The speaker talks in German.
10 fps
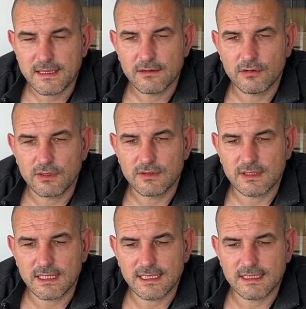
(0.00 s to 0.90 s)
Und
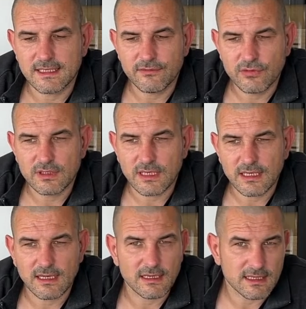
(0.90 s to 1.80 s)
die führen dann in
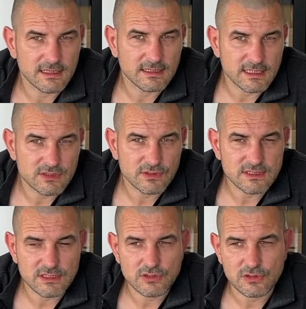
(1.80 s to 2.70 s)
aller Regel dazu, dass
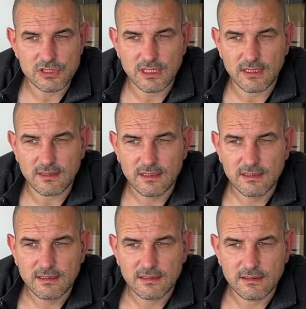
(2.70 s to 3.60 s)
der Schornstein
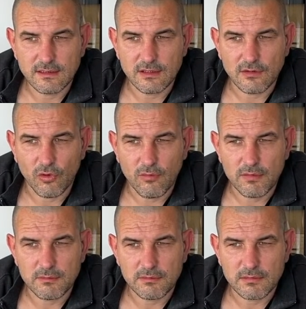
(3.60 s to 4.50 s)
oben
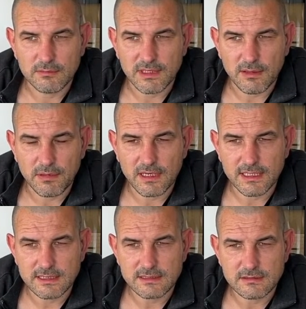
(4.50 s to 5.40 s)
im, im
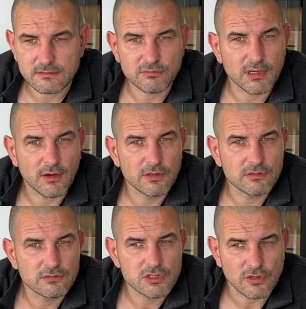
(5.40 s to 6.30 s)
Dachbereich
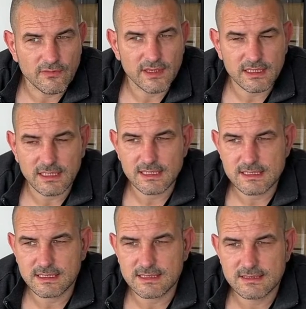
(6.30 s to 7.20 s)
braune Stockflecken
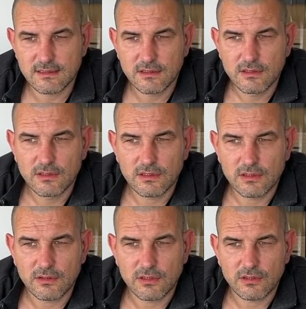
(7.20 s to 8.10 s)
ansetzt
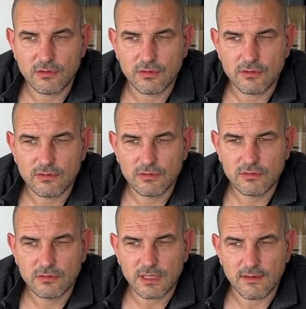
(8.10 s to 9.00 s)
und
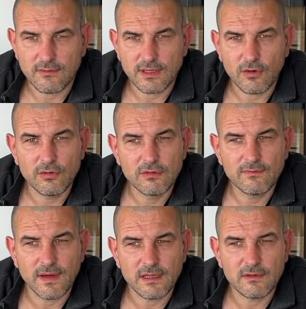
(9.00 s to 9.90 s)
dann nach unten
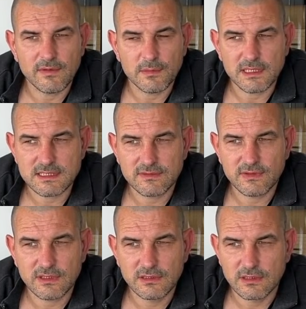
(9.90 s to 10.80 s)
wandern, wenn man das nicht
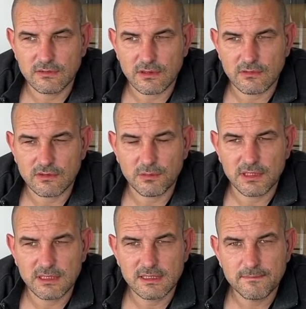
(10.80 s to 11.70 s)
verhindert oder
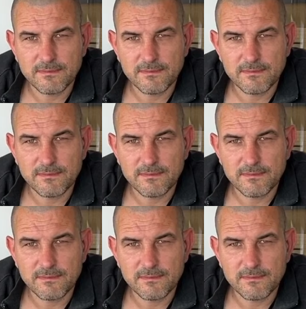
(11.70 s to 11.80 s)
unterbindet.